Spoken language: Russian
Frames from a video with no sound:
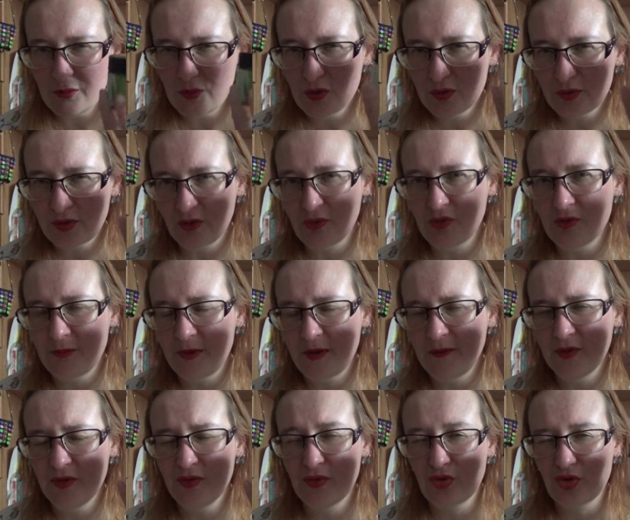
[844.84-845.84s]
он такой по
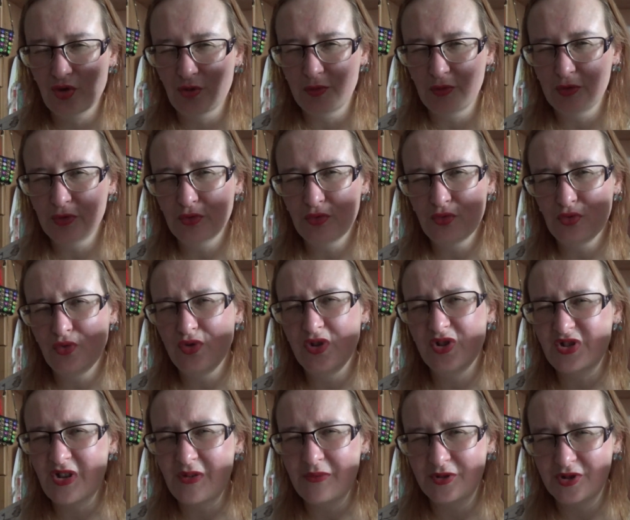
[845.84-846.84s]
виду еще был, ну, не
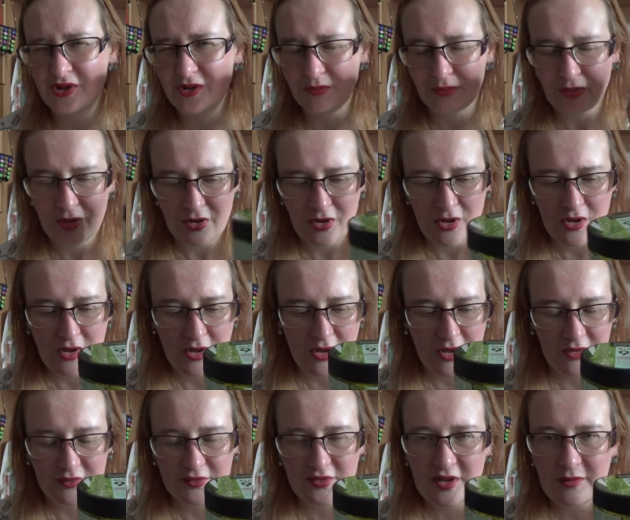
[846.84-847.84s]
совсем.
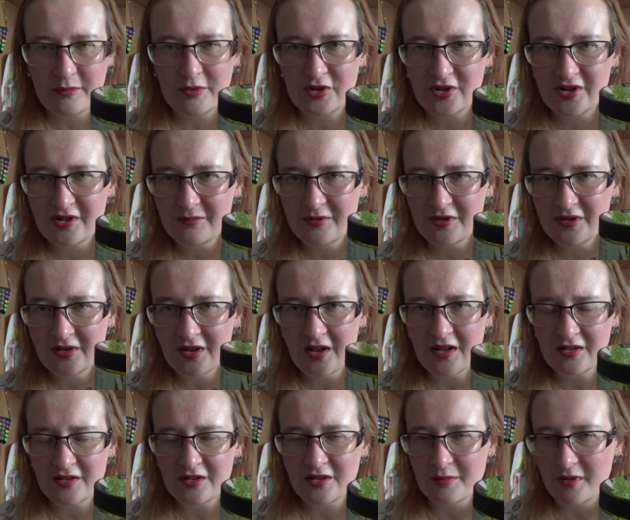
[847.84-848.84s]
На безрыбье и
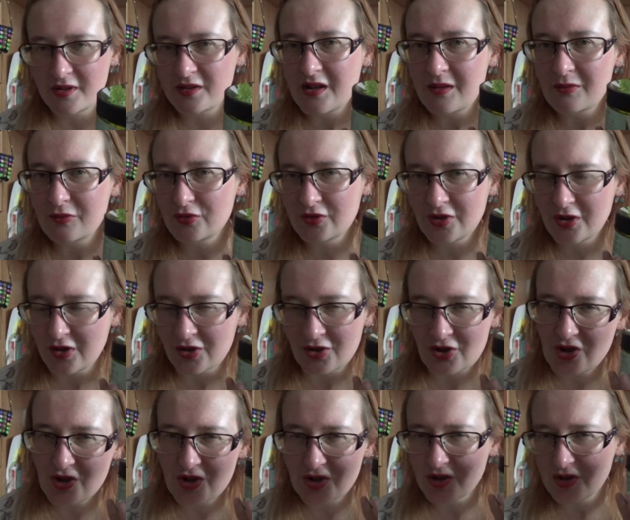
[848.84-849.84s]
рак рыба, и там вроде как
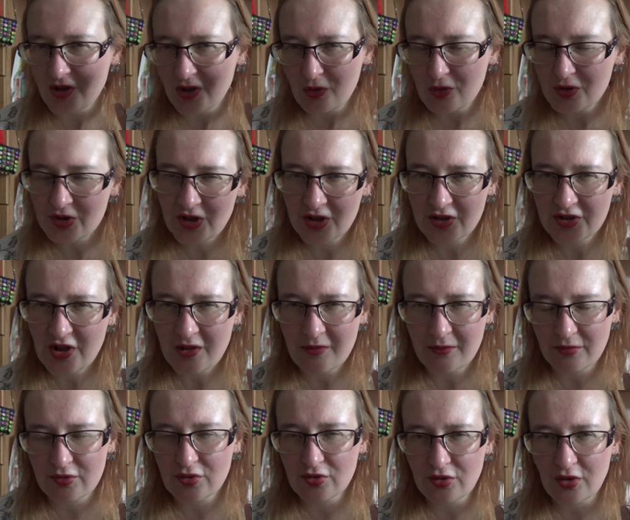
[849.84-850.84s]
чистый такой
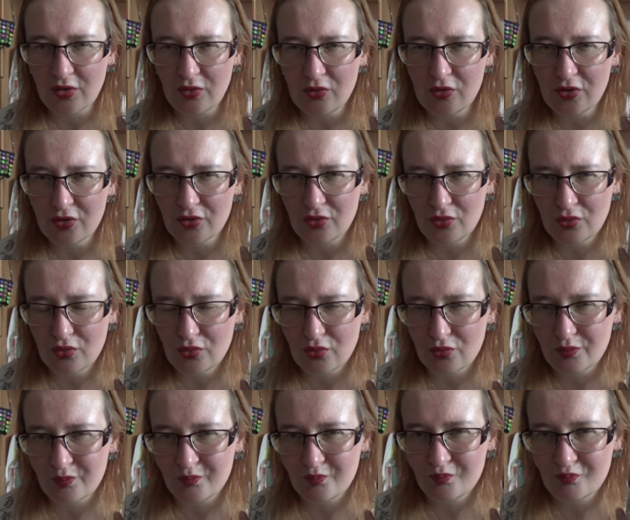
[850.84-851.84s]
состав и все такое,
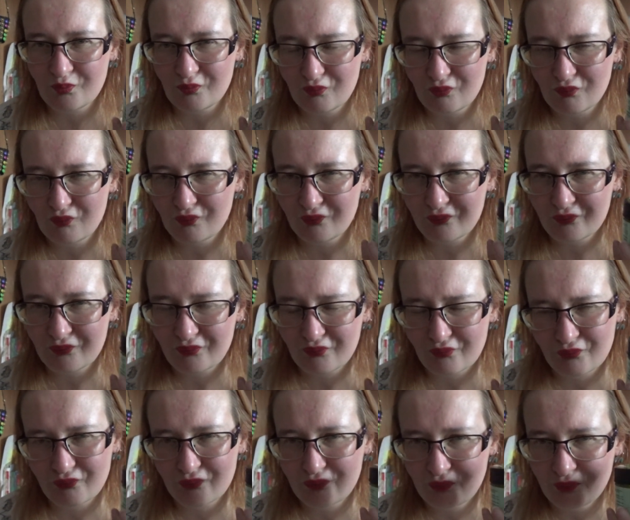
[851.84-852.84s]
ну,
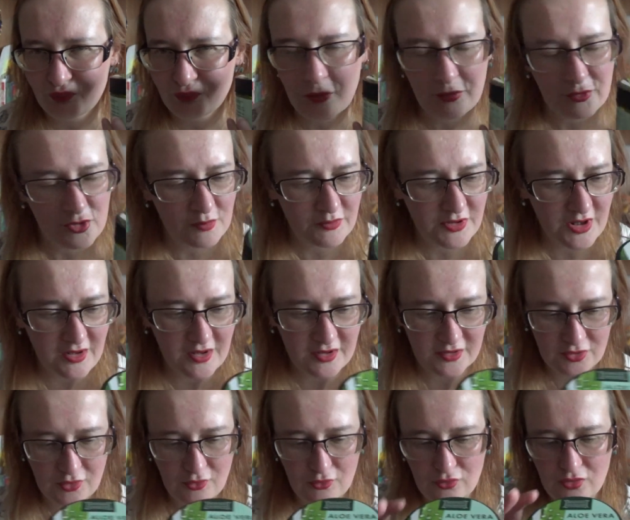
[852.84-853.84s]
в общем, мне
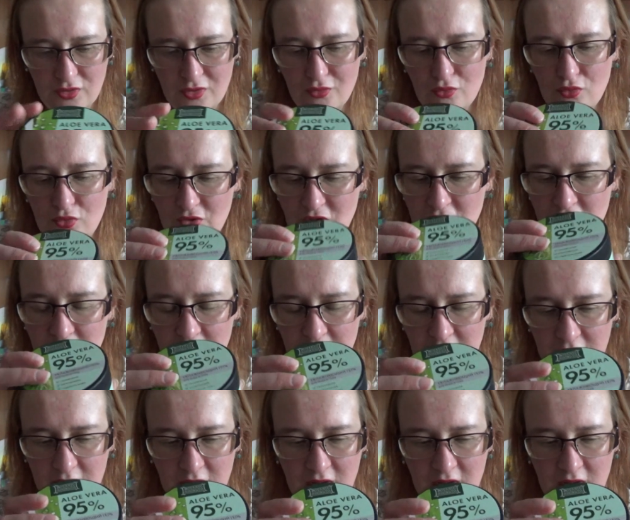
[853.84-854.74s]
как-то он не очень так.